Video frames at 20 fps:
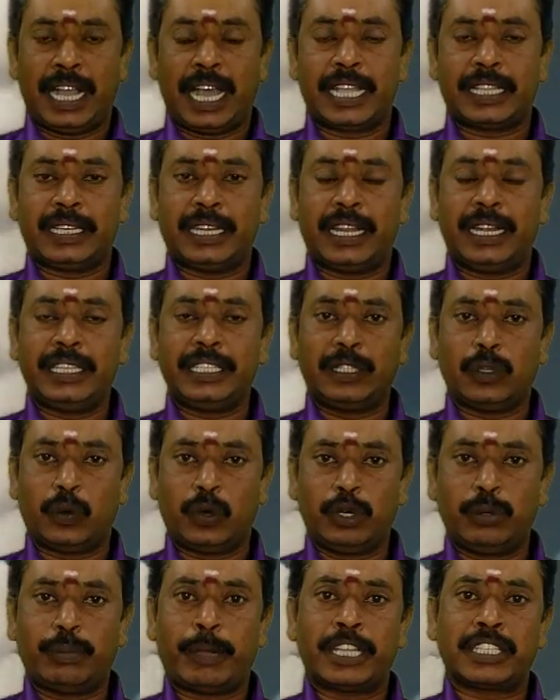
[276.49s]
அதனால் இந்த
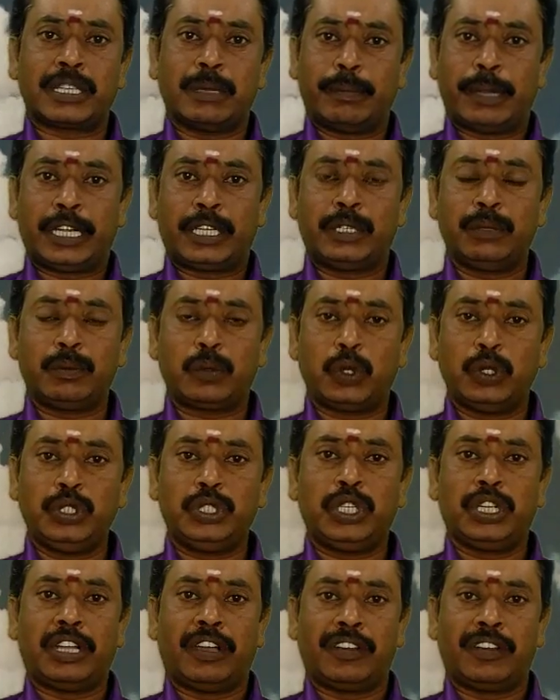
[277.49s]
ஒரு மாதம் மட்டும் கொஞ்சம்